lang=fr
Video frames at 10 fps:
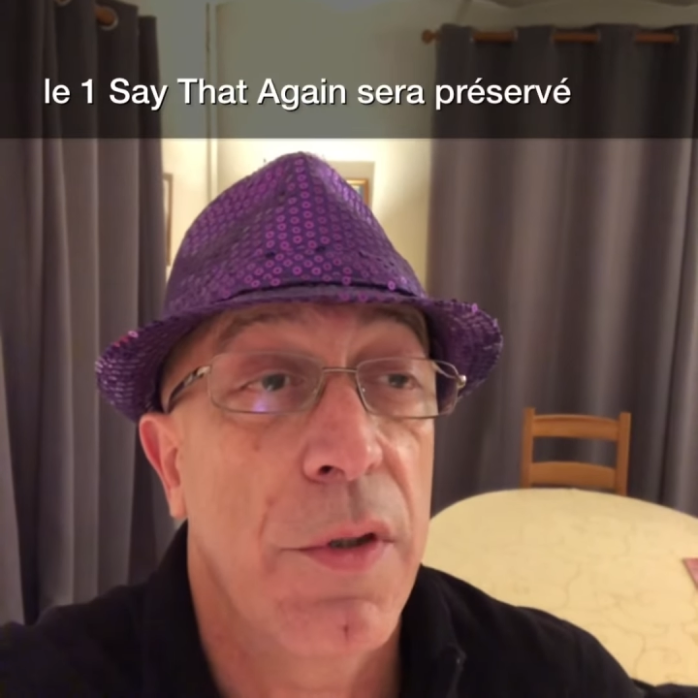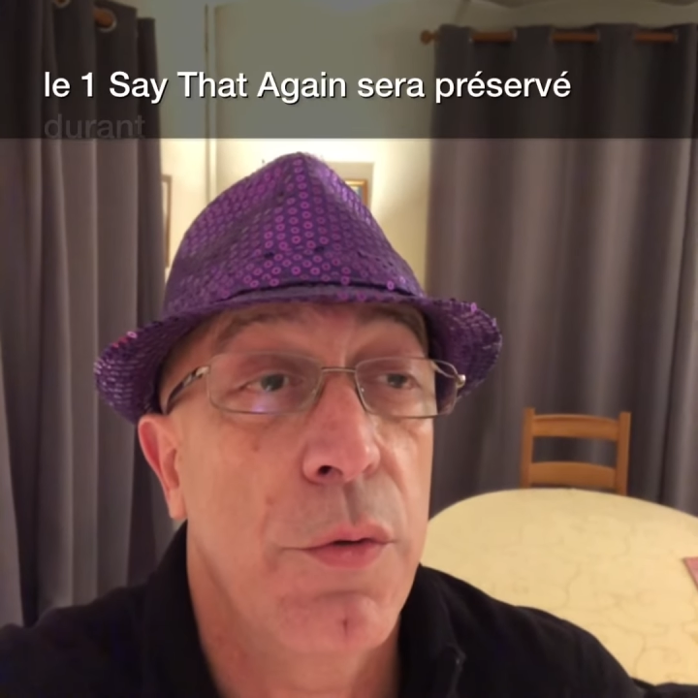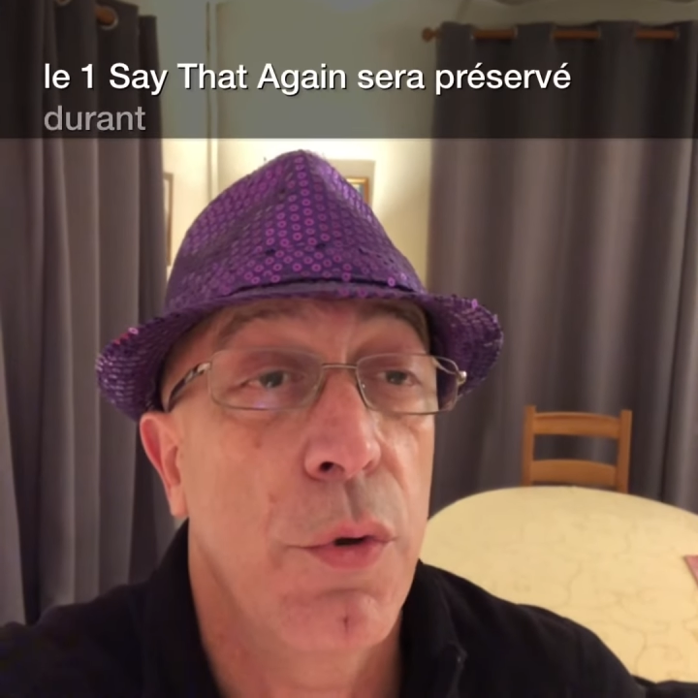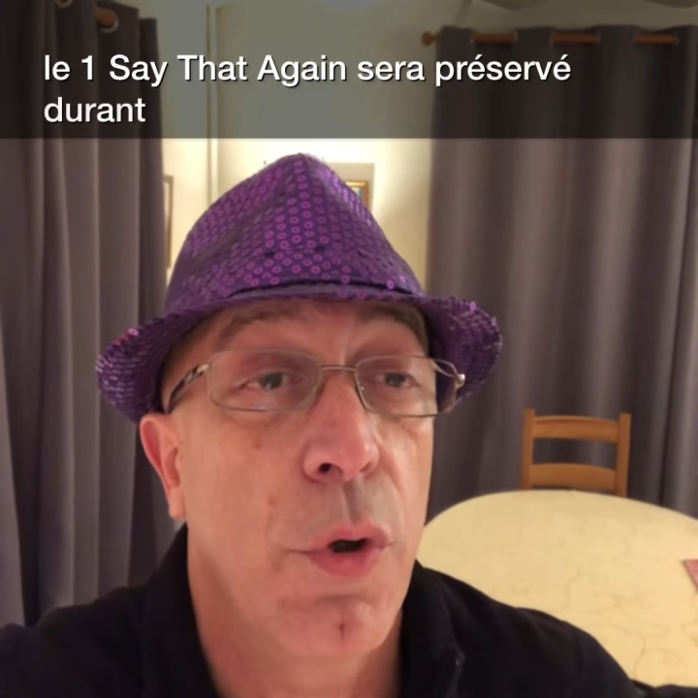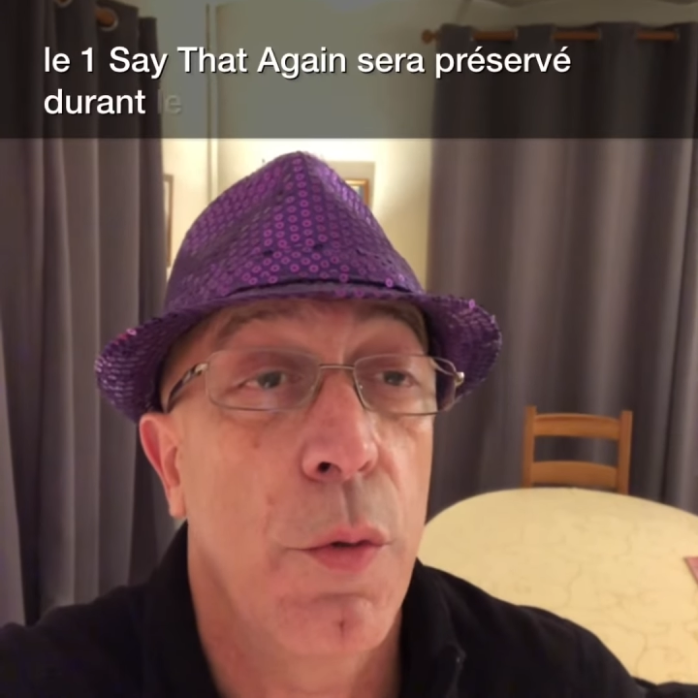
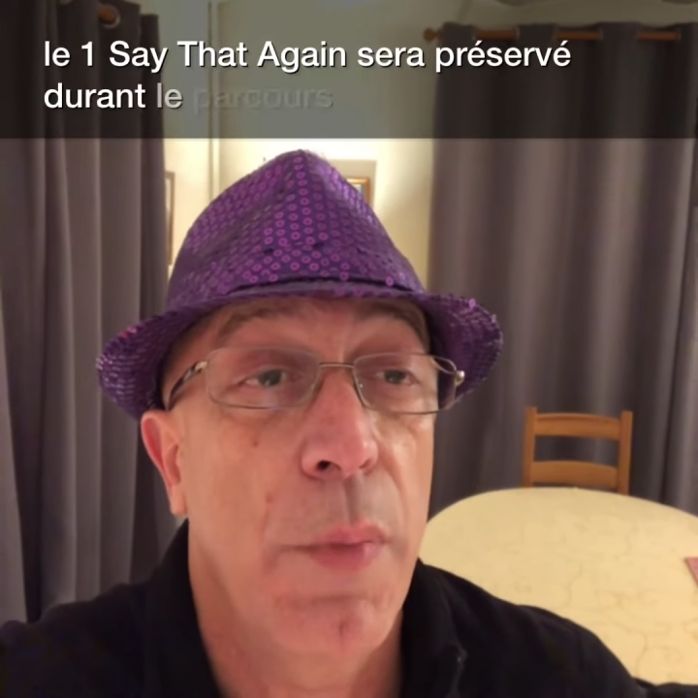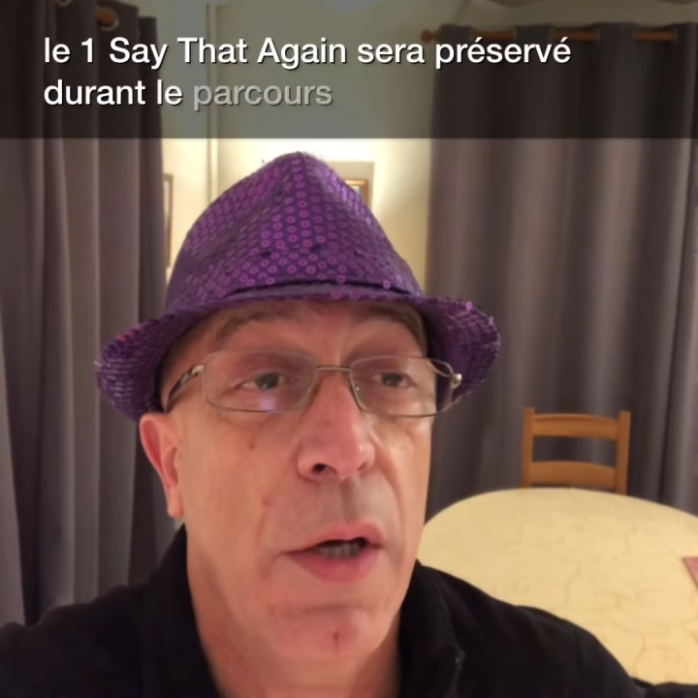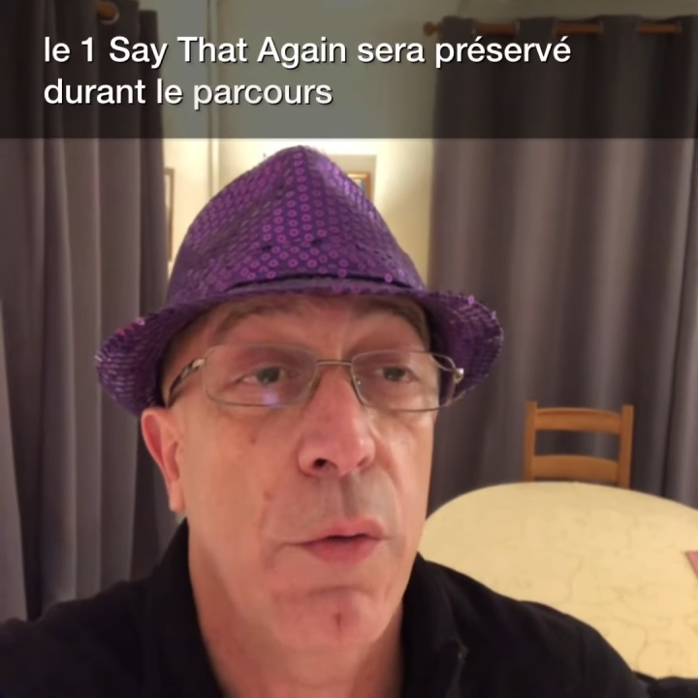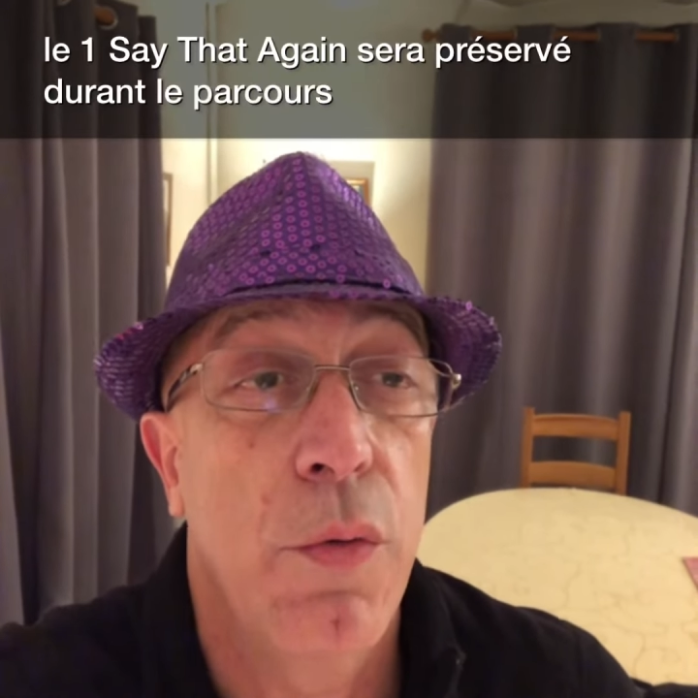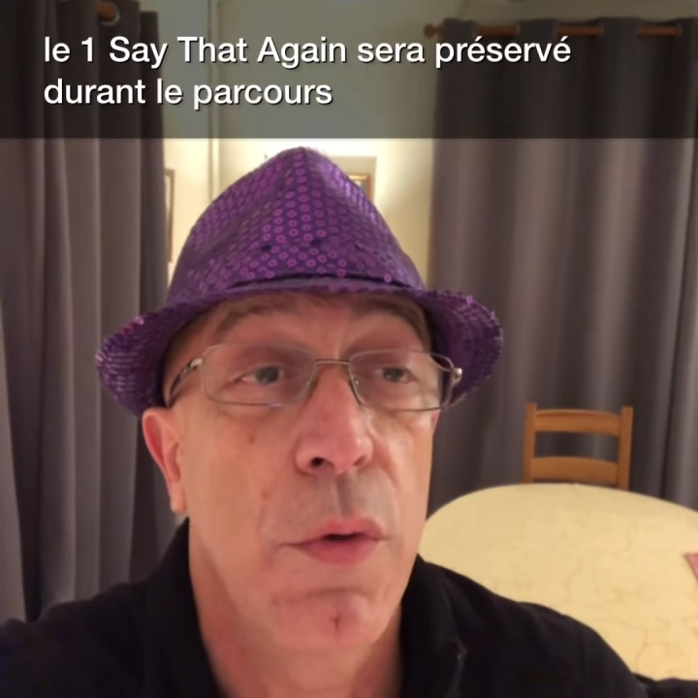durant le
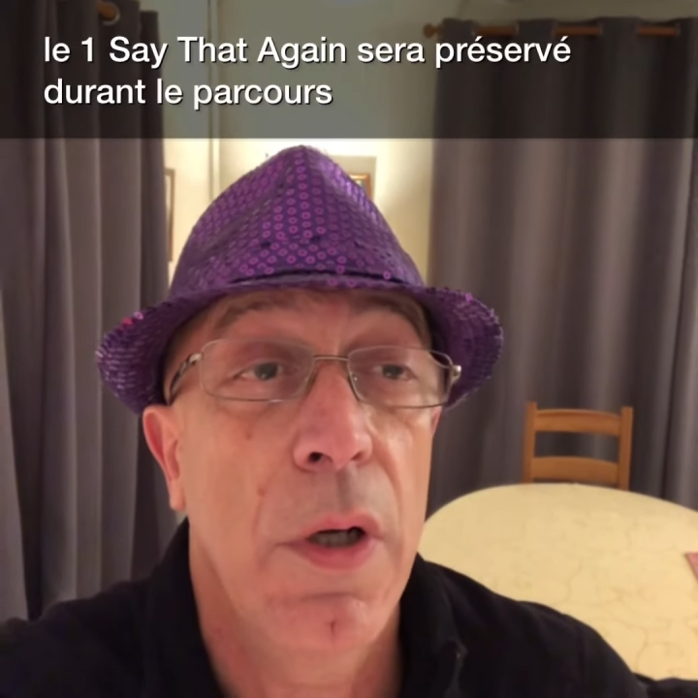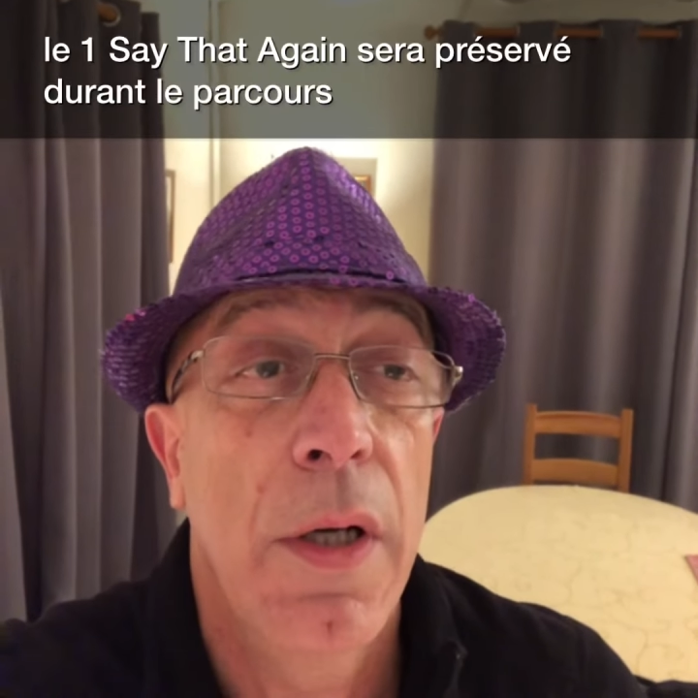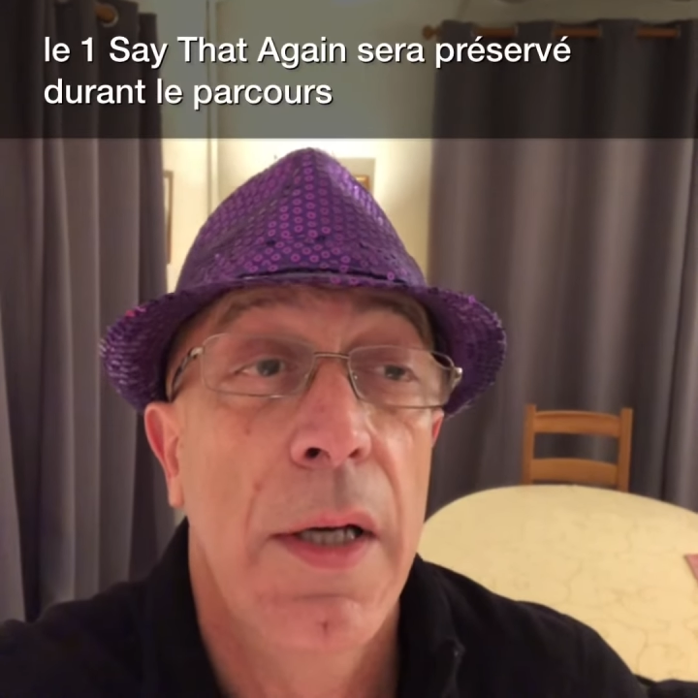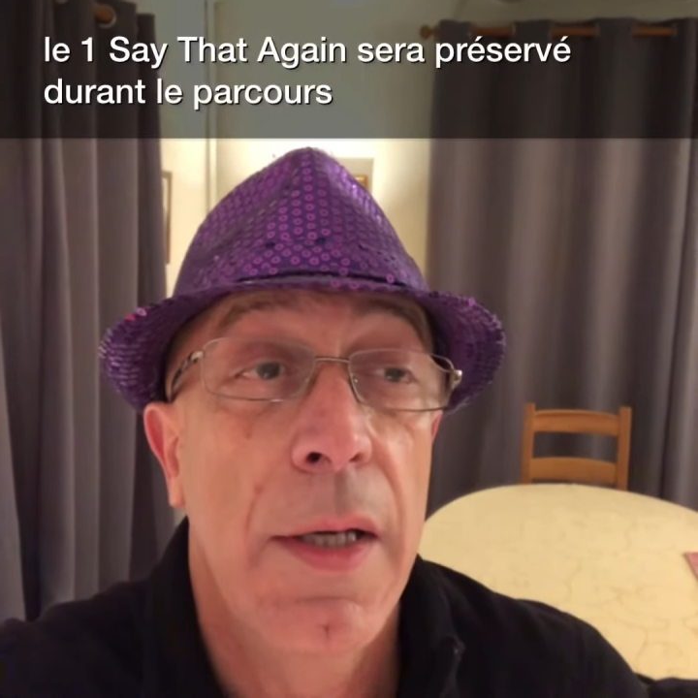parcours